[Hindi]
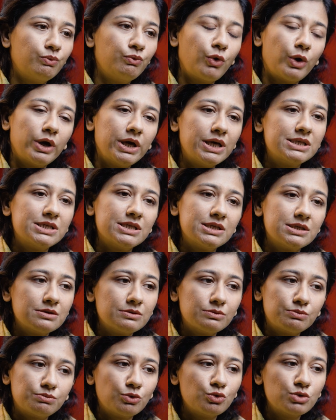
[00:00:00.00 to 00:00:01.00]
वही चीज़
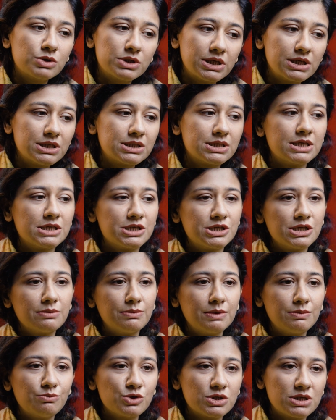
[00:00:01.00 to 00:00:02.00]
उसी
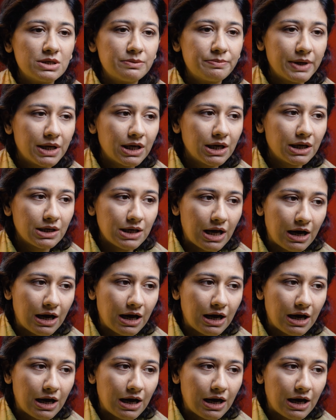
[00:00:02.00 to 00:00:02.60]
सर्चिंग में मुझे फिर